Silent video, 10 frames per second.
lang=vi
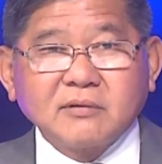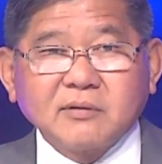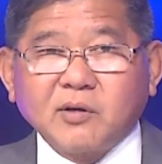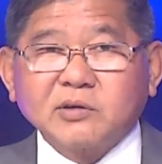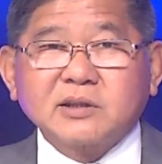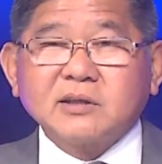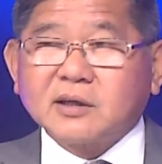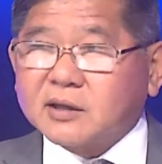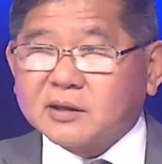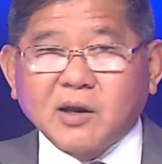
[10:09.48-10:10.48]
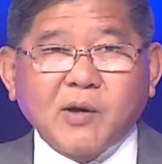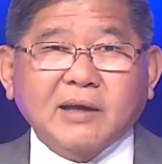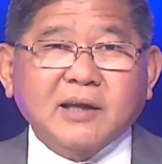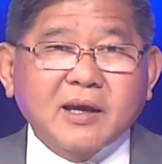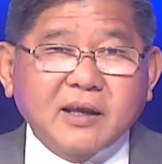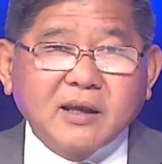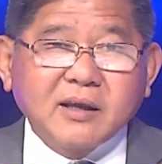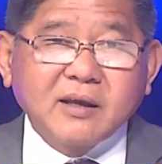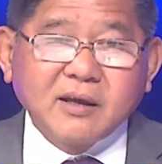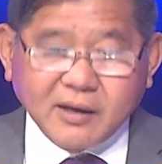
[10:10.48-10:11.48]
Hồi xưa đó thì đâu ai thấy.
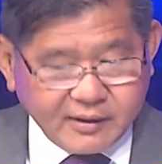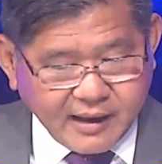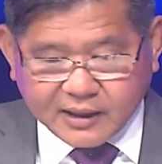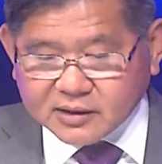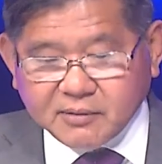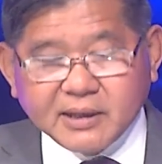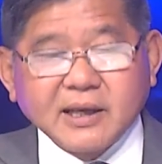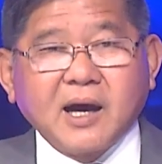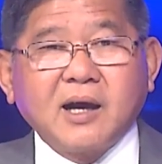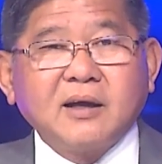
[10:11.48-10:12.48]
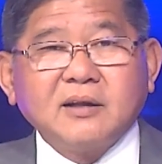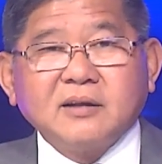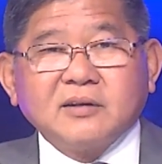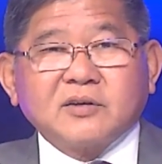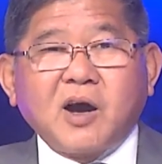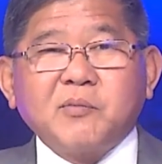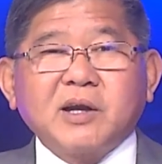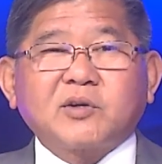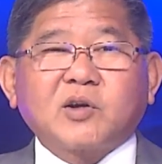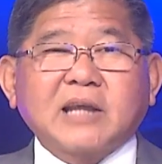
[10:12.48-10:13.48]
Dạ thưa bây giờ. Không
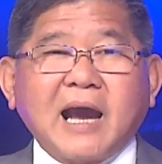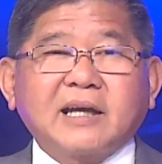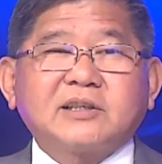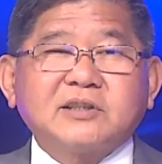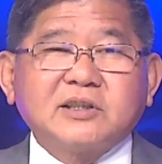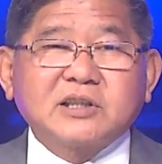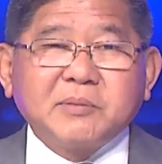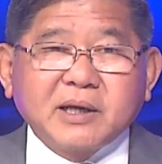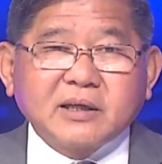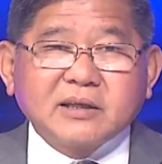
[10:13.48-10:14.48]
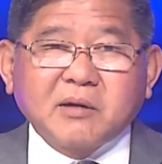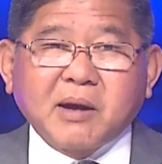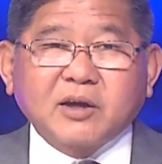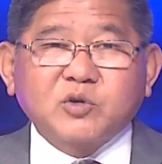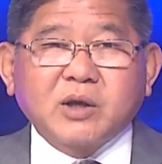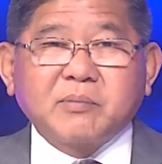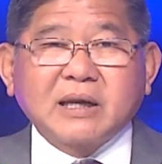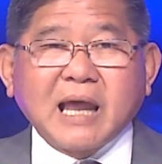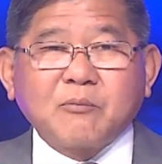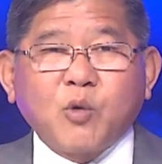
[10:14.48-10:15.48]
biết nó thắng hay chưa, chưa biết. Nhưng mà cái chuyện
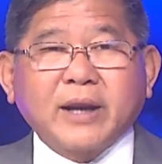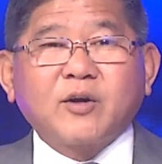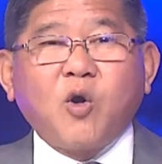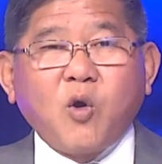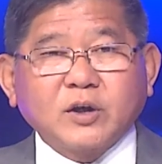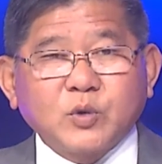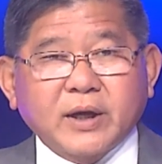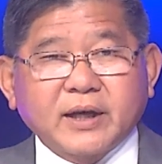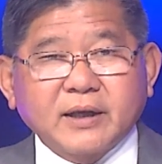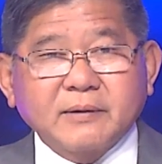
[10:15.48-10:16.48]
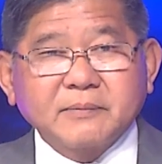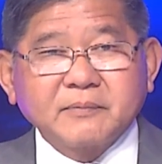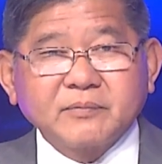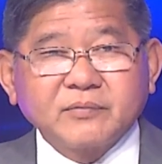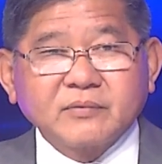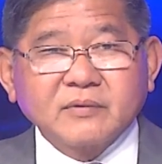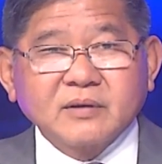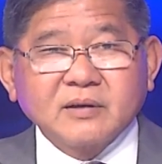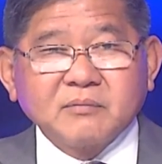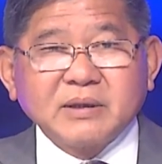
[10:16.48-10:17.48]
mình làm hoen ố cái chuyện đó.
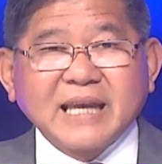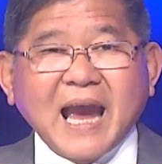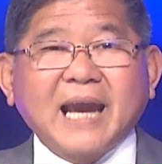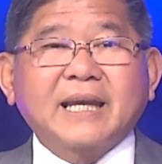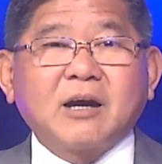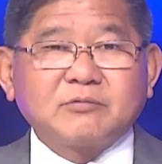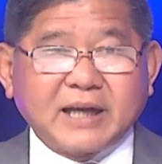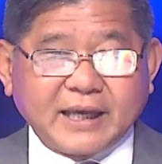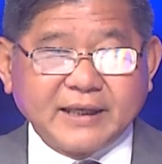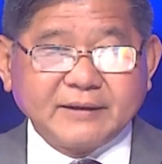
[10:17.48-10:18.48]
Mình hại cái ông này.